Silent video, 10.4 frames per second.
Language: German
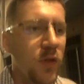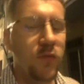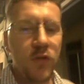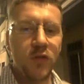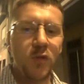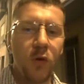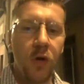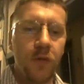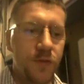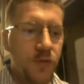wirst so
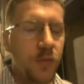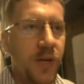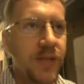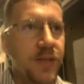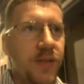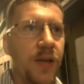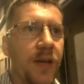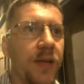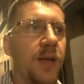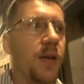oft zum Essen hier
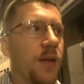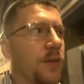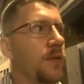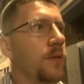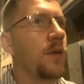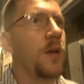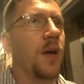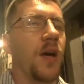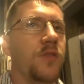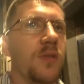eingeladen.
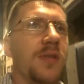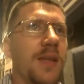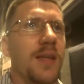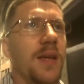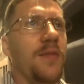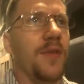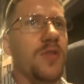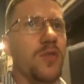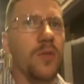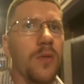Also das hat einfach
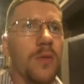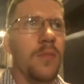so